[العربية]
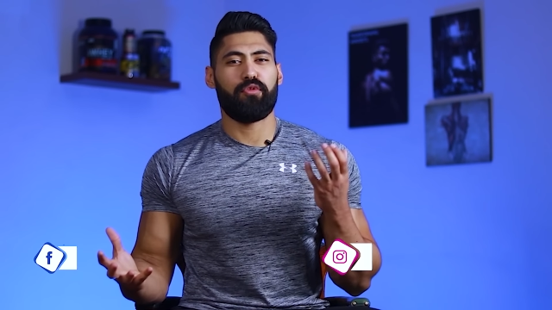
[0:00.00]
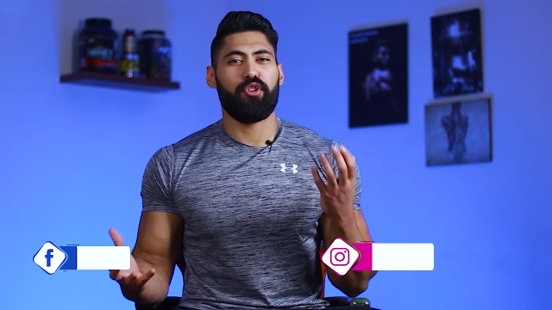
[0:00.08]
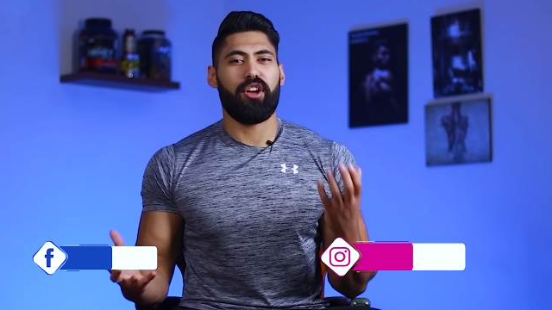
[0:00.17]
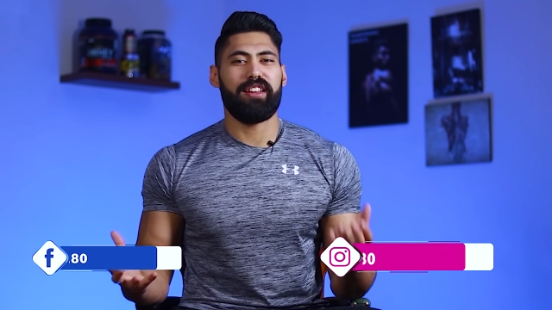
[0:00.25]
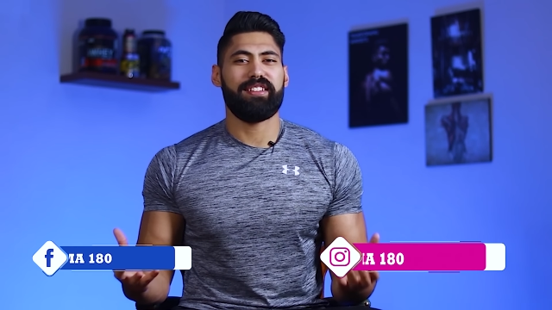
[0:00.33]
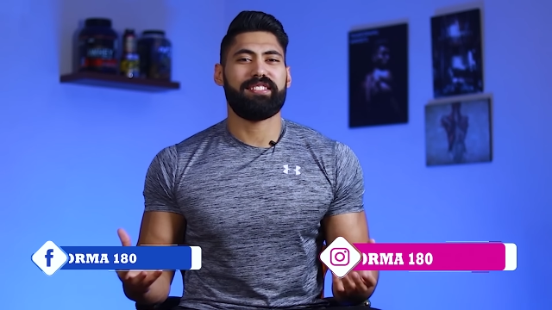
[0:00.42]

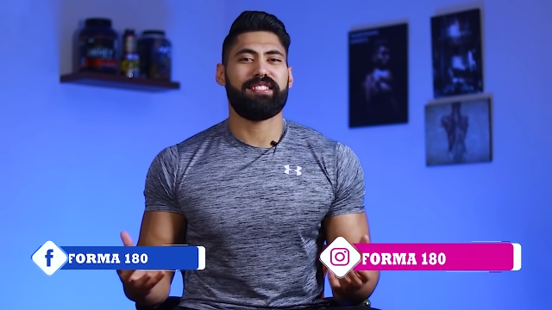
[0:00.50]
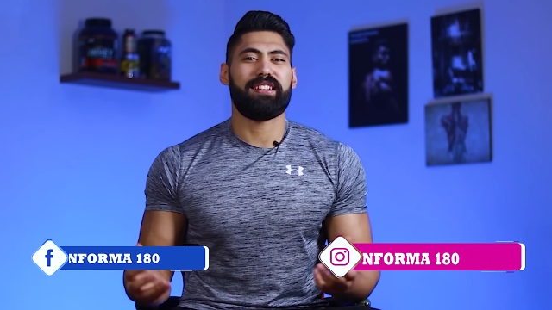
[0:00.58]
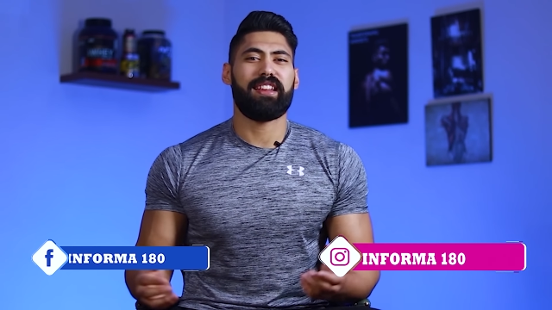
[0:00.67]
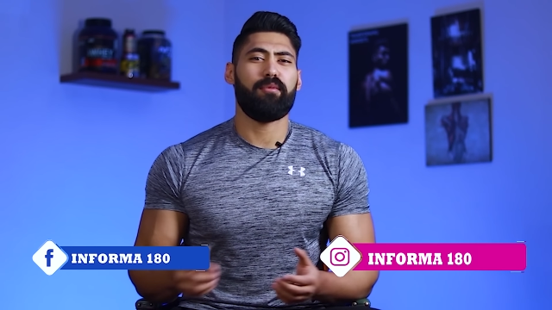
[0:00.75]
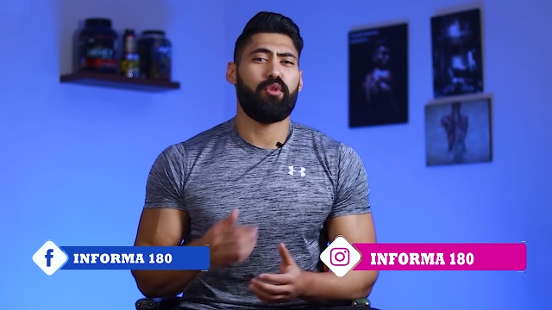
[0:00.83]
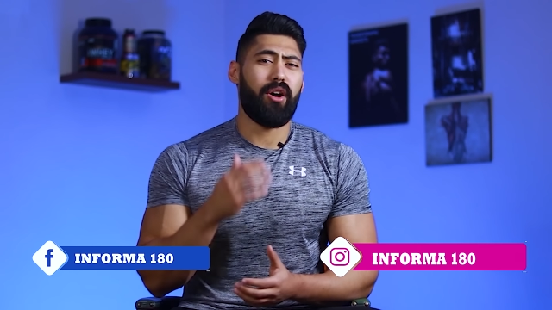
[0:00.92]
والفولو على
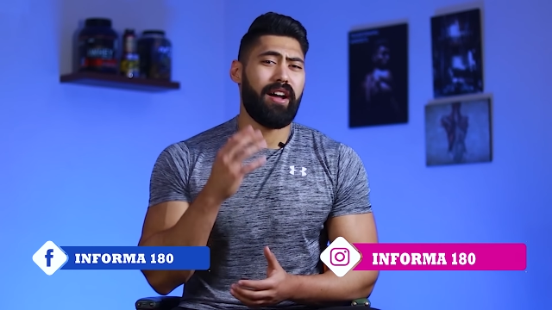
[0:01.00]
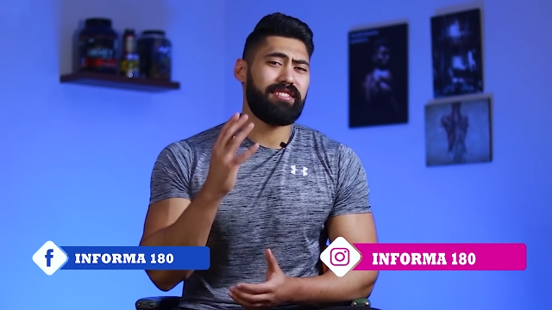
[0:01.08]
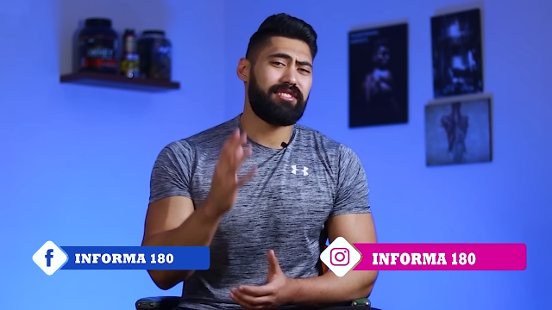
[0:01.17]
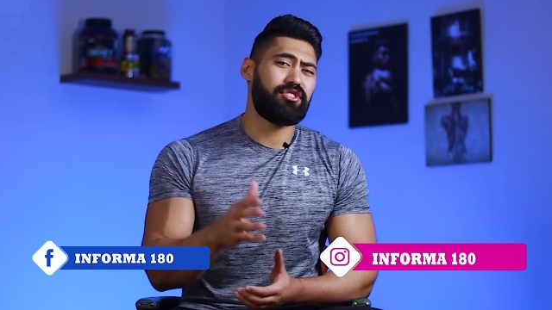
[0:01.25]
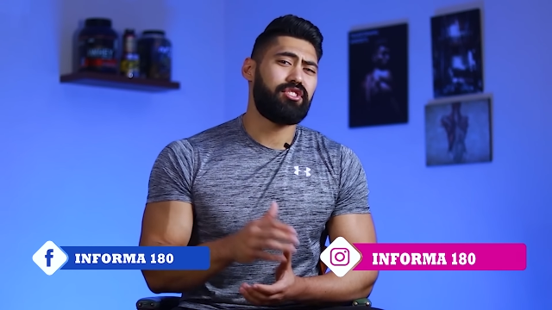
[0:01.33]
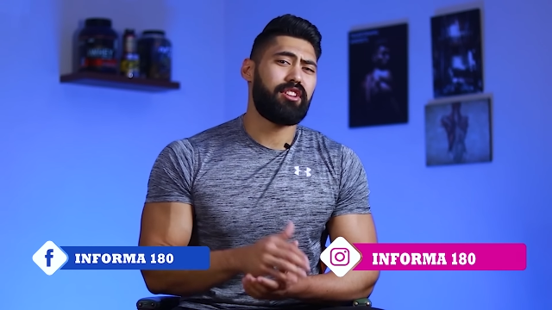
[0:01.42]
الانستجرام ولو
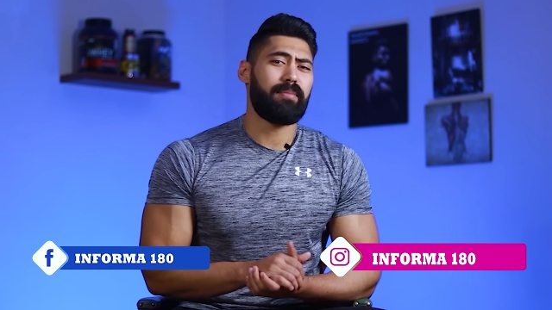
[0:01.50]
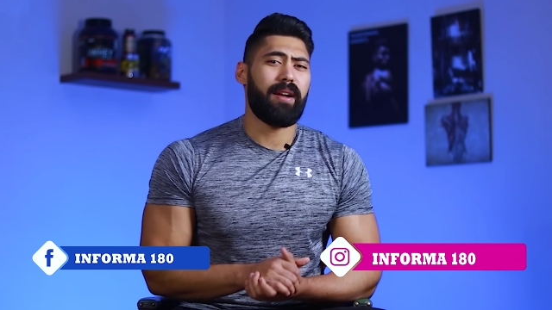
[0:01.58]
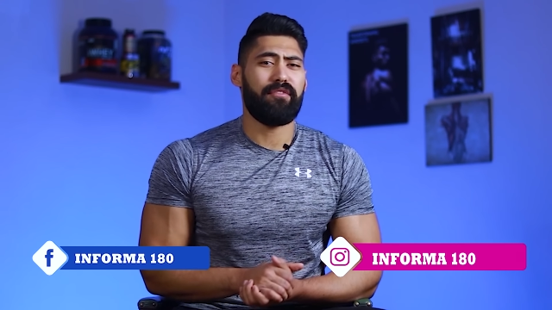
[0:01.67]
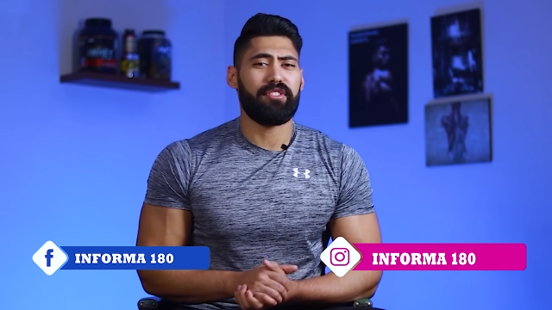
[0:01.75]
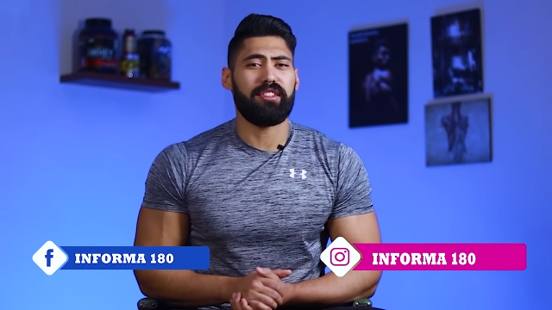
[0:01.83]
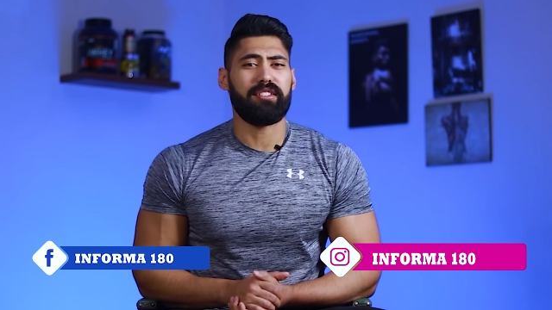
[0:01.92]
عايز تشترك
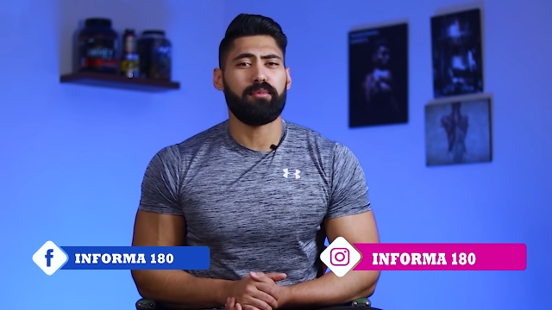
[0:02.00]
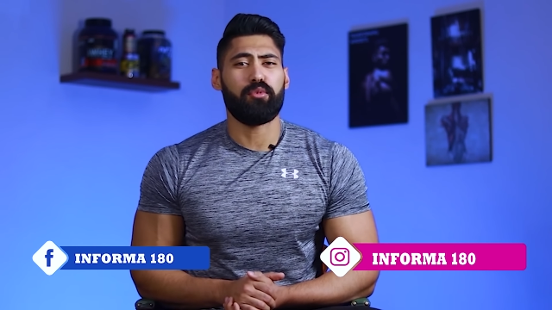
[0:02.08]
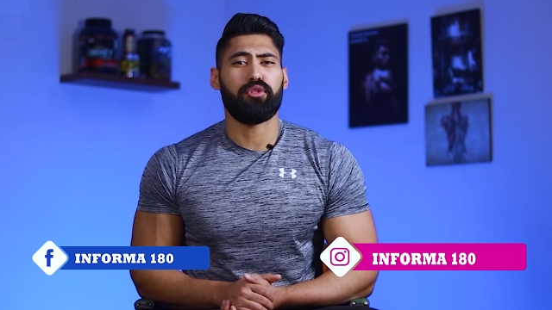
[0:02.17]
معايا في التدريب